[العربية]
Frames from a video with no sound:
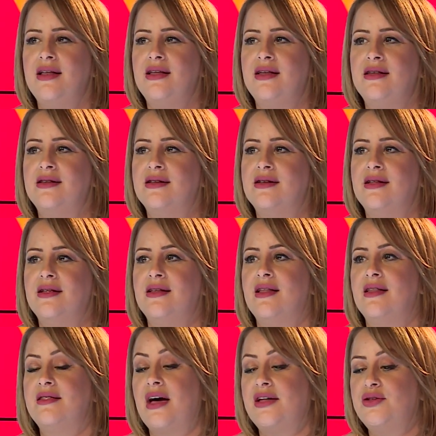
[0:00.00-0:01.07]

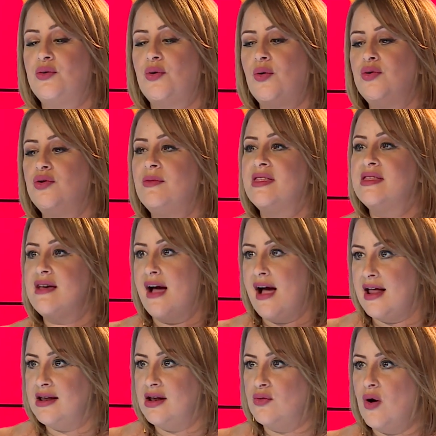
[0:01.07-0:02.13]
نقدروا نقولوا
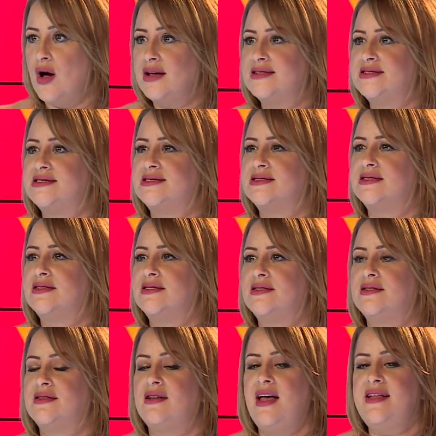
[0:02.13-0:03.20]
مضيعه للوقت
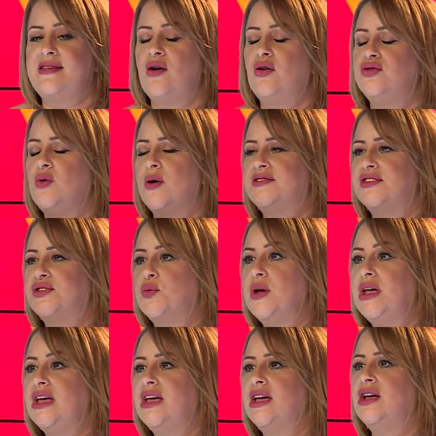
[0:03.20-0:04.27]
آه، راح تاخذ وقت
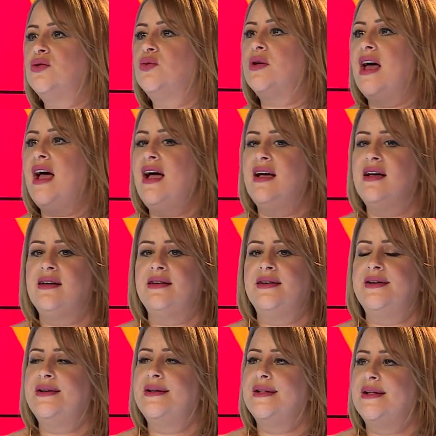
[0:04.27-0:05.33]
طويل وراح
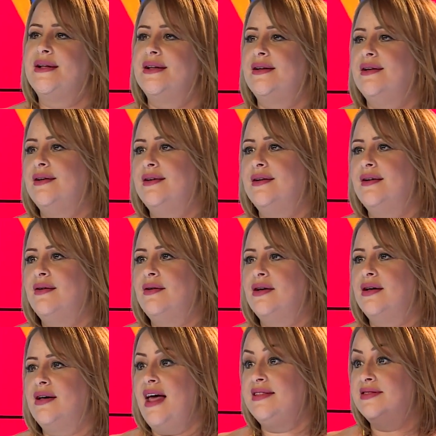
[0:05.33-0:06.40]
آه،
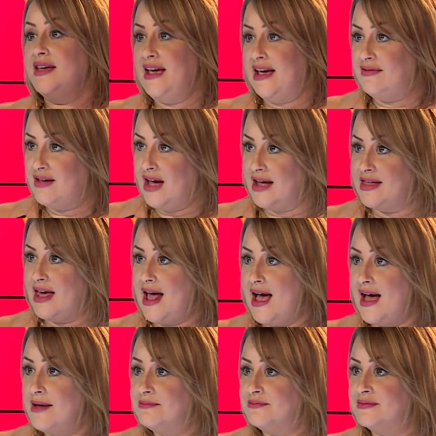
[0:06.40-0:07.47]
آه، راح تضيعي فيها
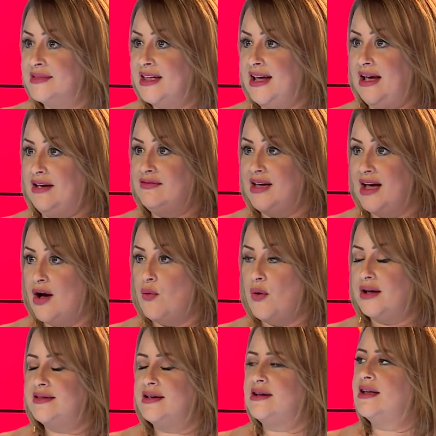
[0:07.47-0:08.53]
دراهم تضيعي فيها
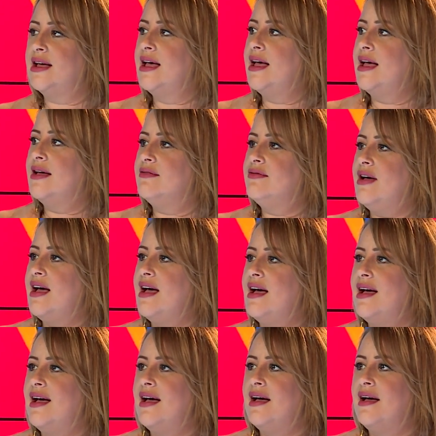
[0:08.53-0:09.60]
وقتك
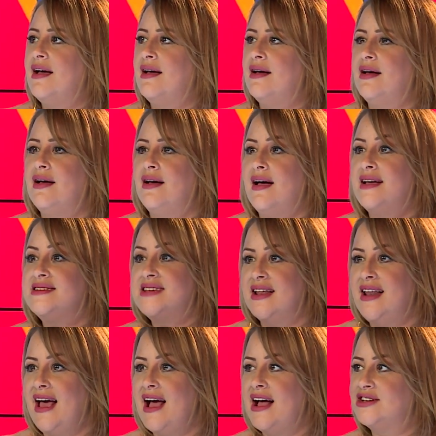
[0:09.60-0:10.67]

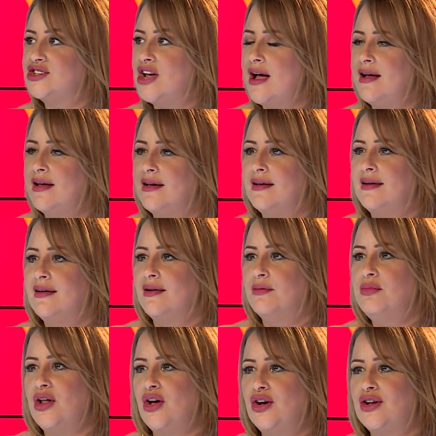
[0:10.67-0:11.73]
فاسهل حاجه
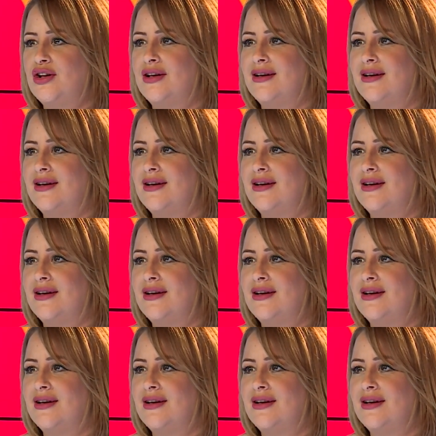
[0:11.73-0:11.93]
بلوك